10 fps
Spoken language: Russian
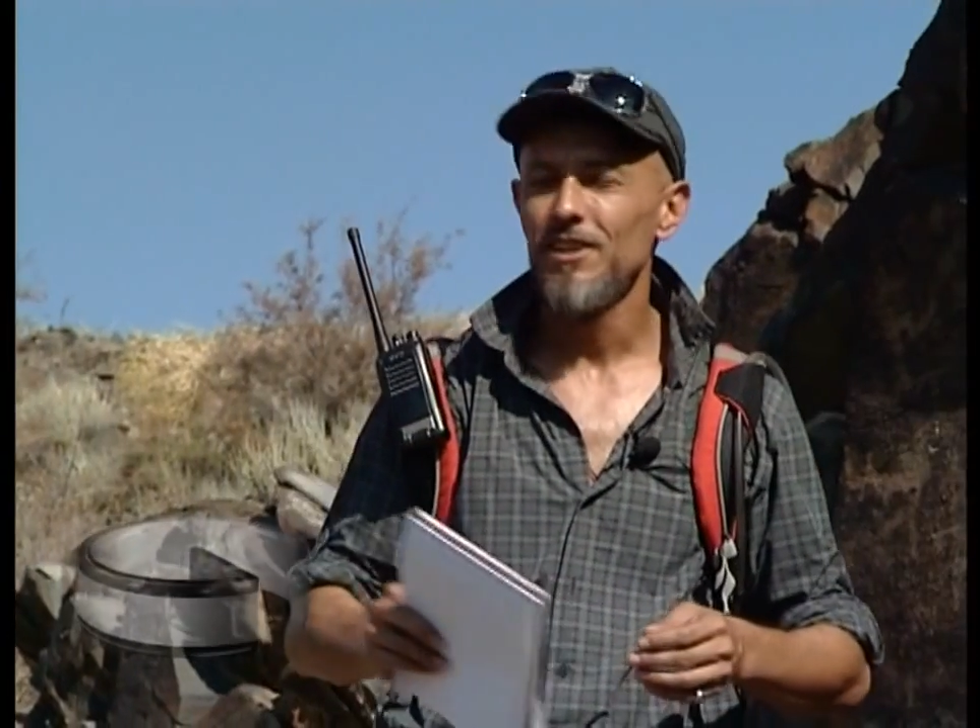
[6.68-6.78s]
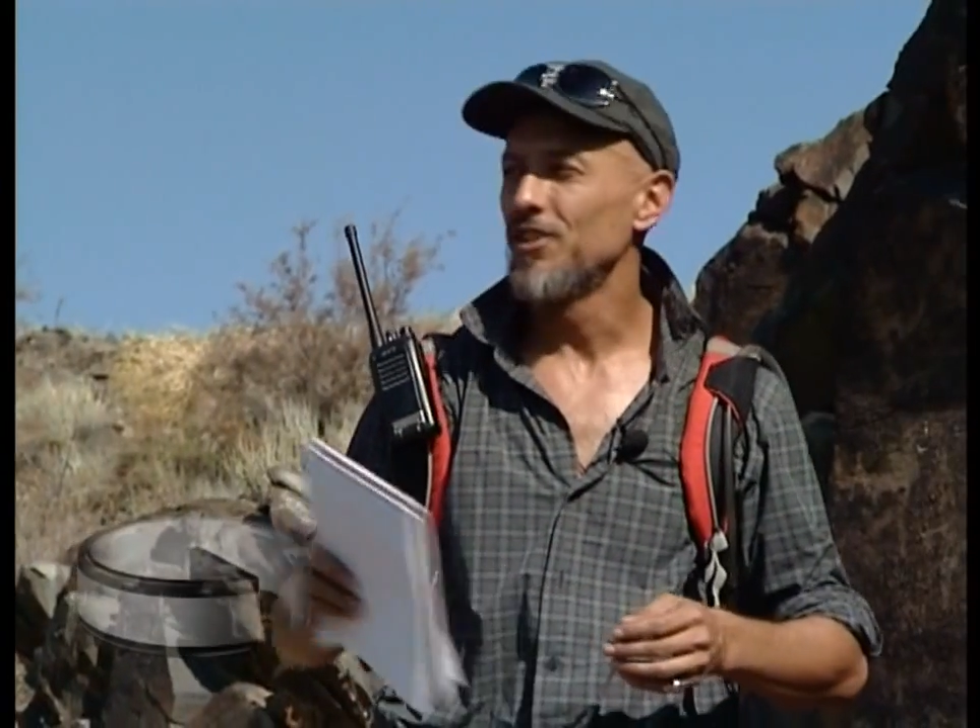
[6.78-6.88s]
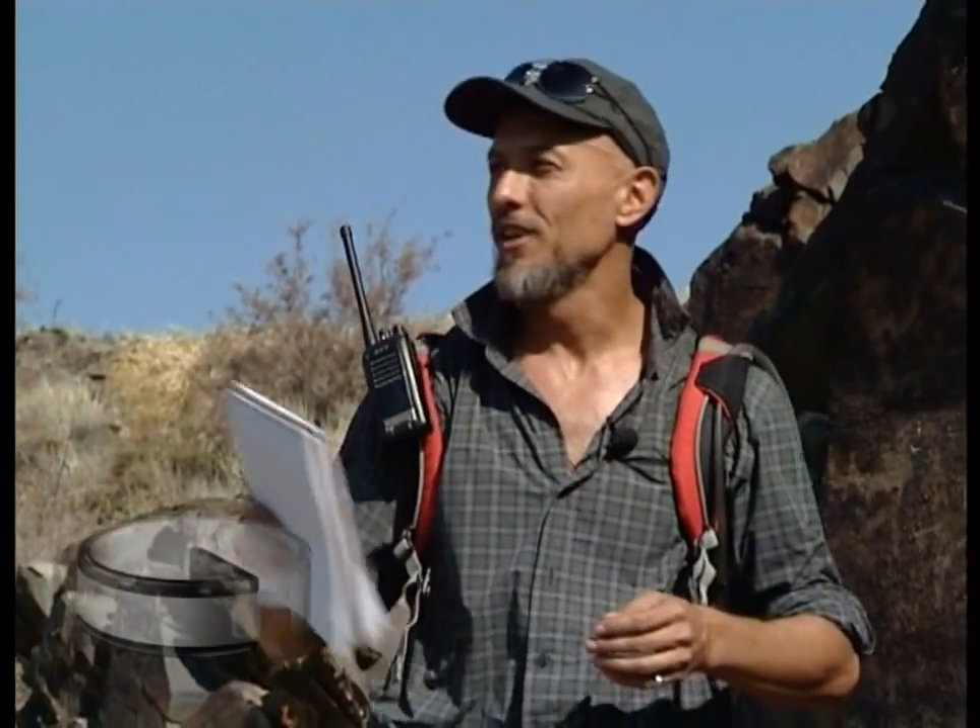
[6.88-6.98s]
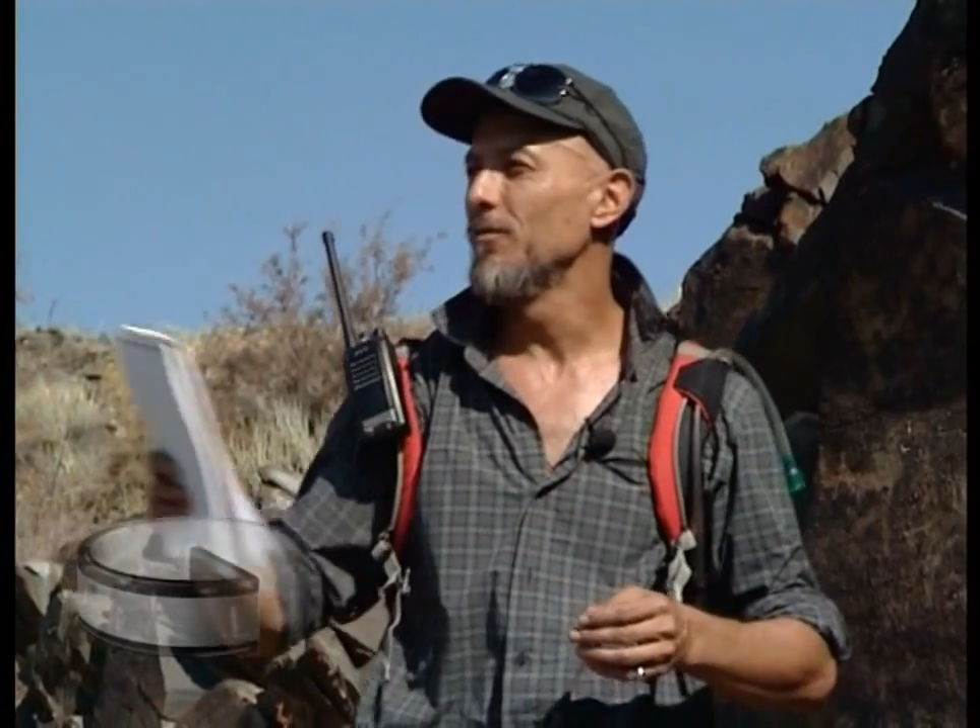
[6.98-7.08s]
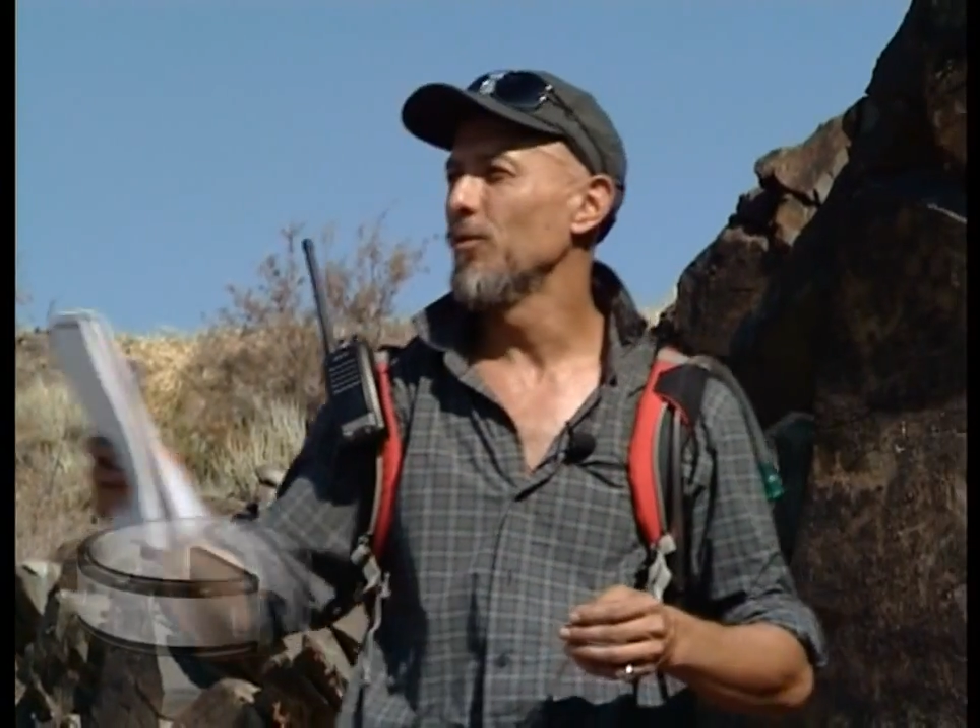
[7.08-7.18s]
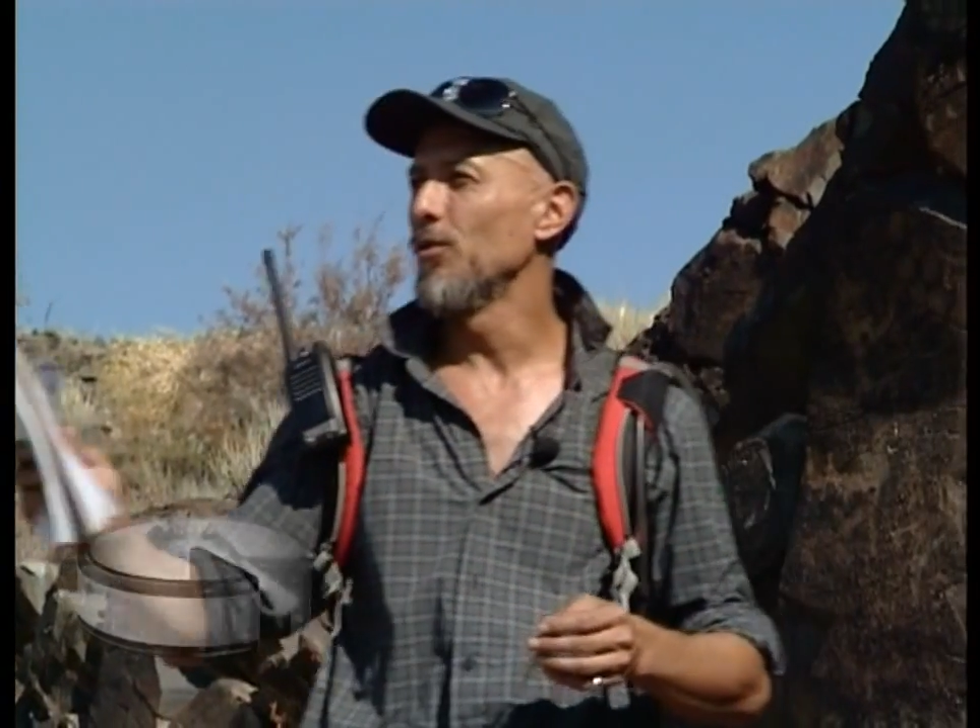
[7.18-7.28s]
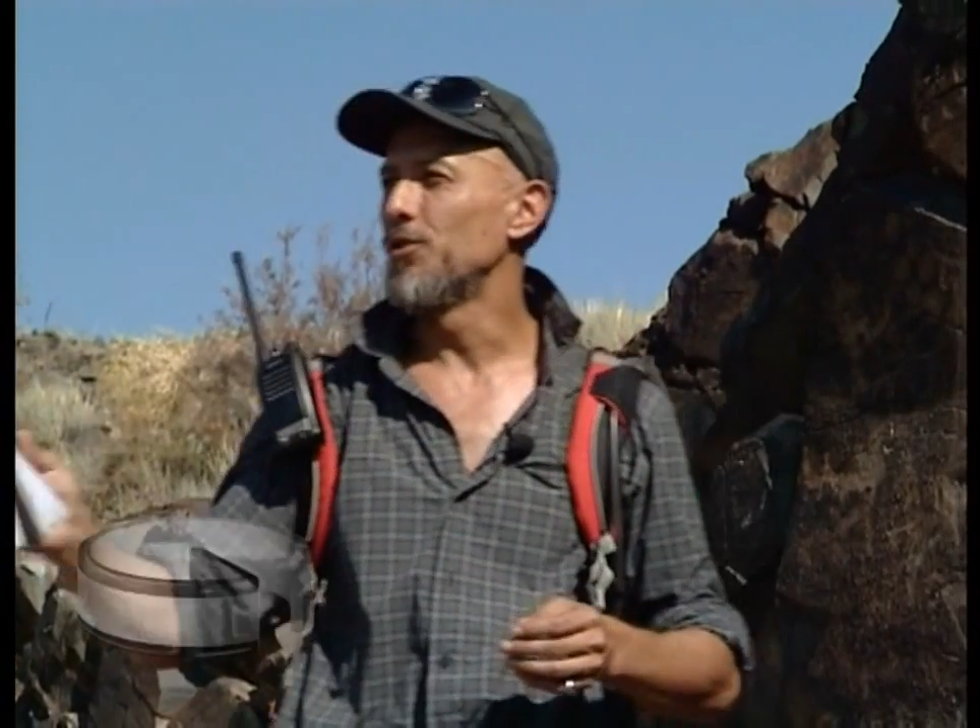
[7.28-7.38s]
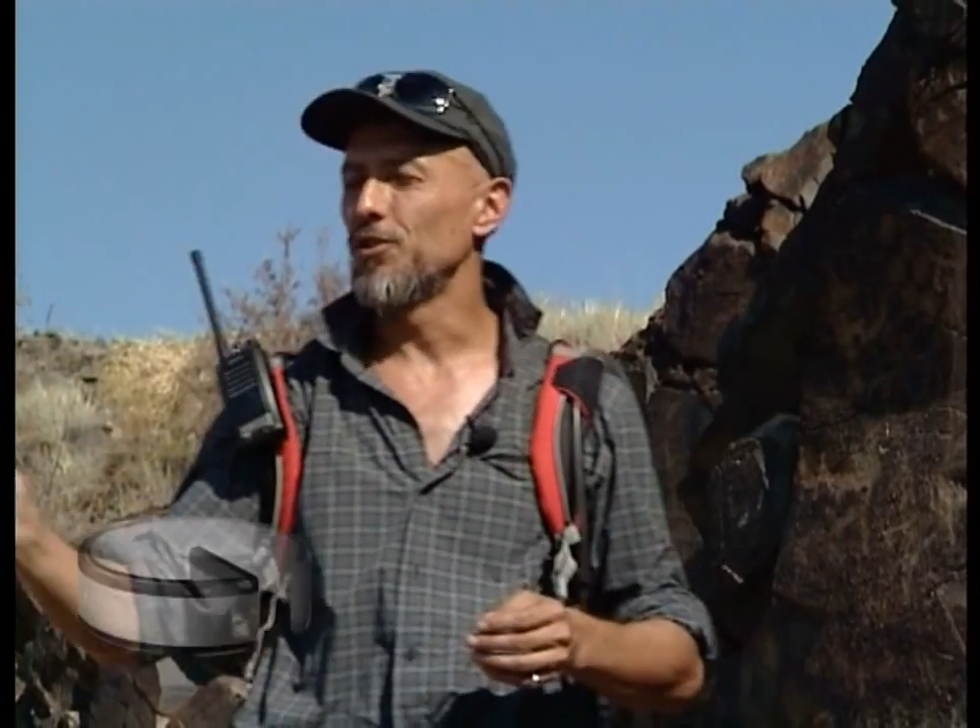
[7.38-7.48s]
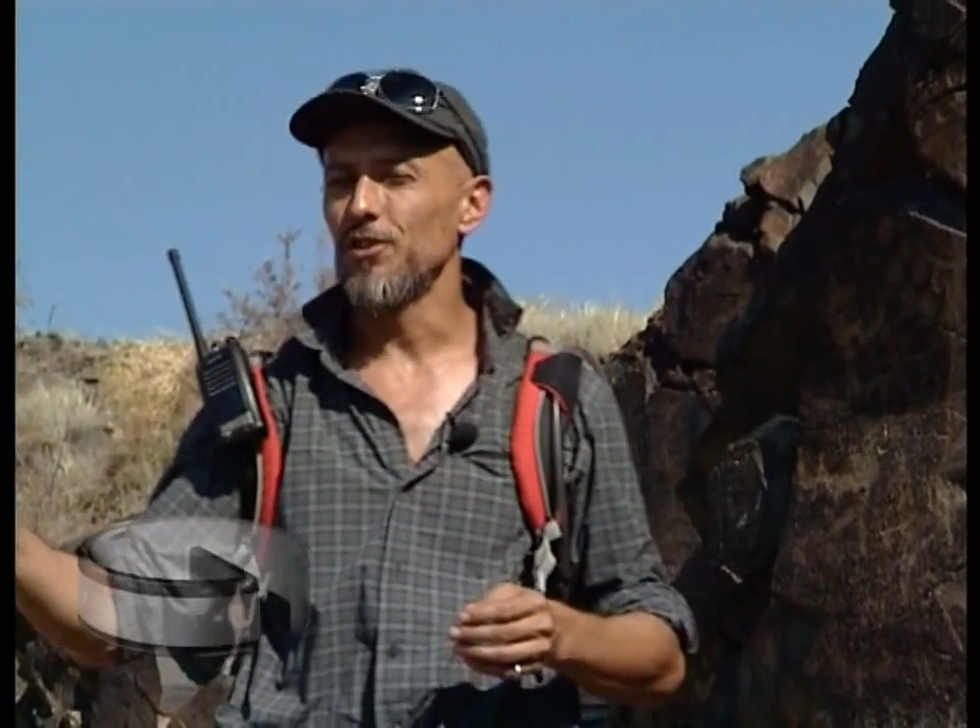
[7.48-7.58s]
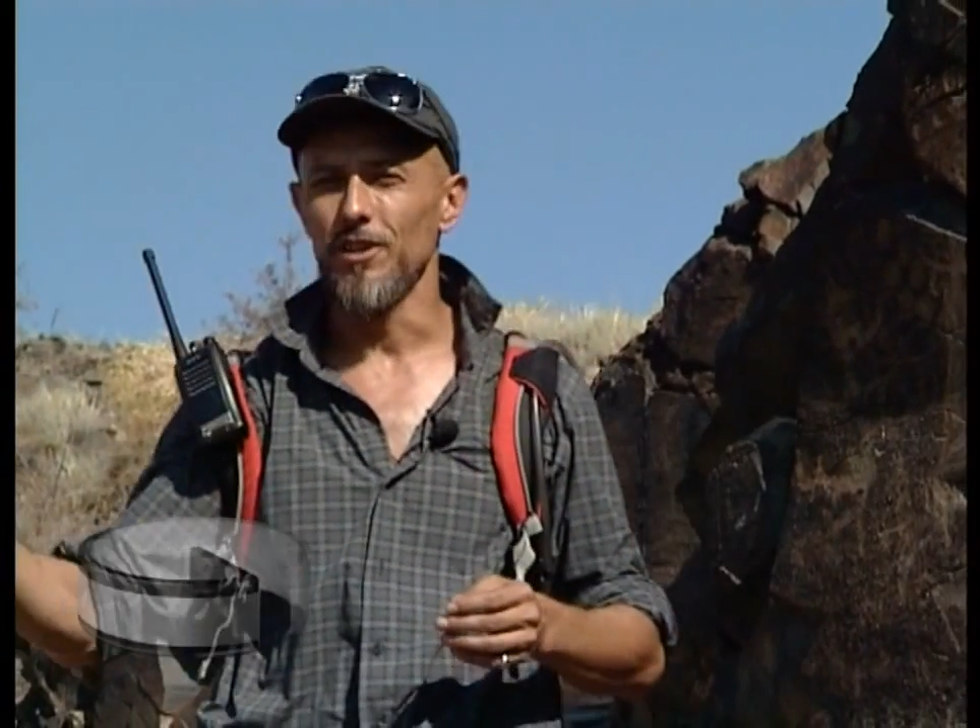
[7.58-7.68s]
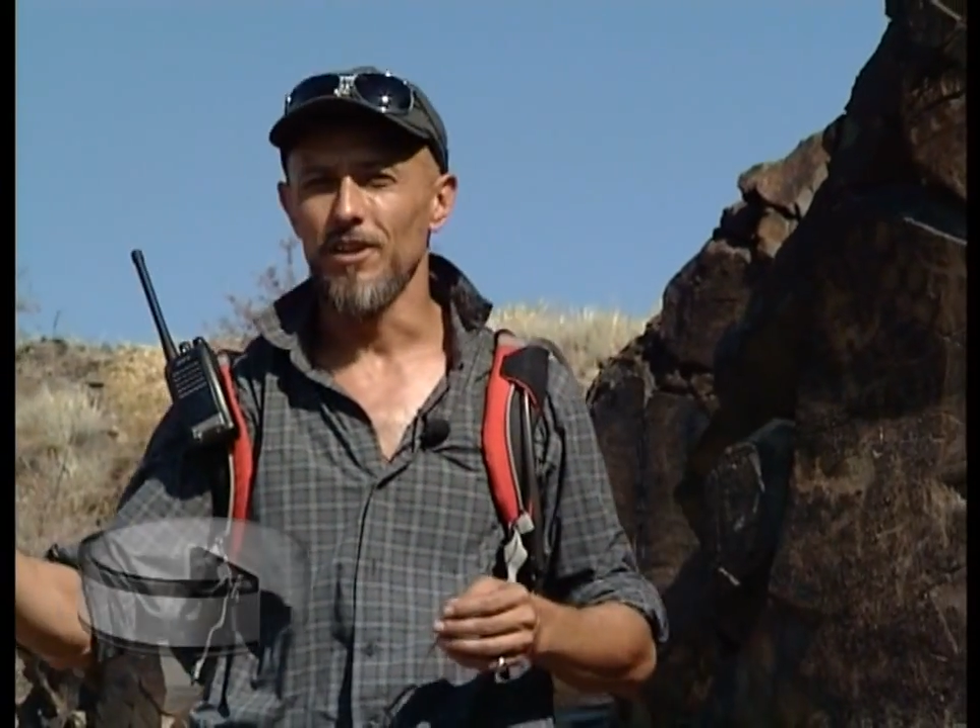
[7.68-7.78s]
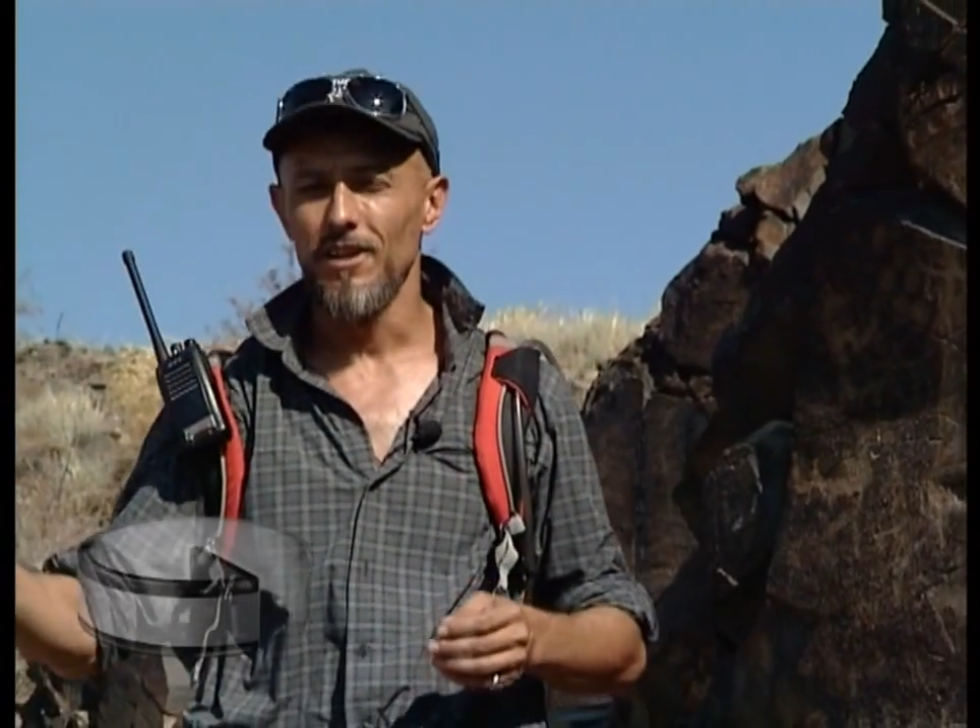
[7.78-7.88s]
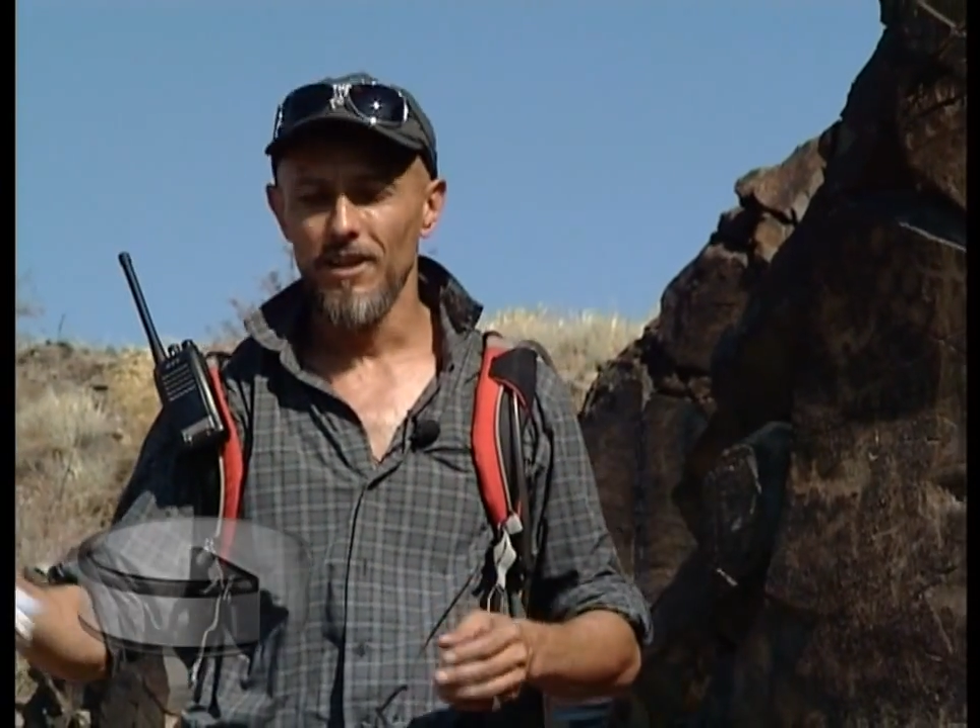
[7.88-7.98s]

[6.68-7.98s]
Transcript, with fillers: жили в урочище,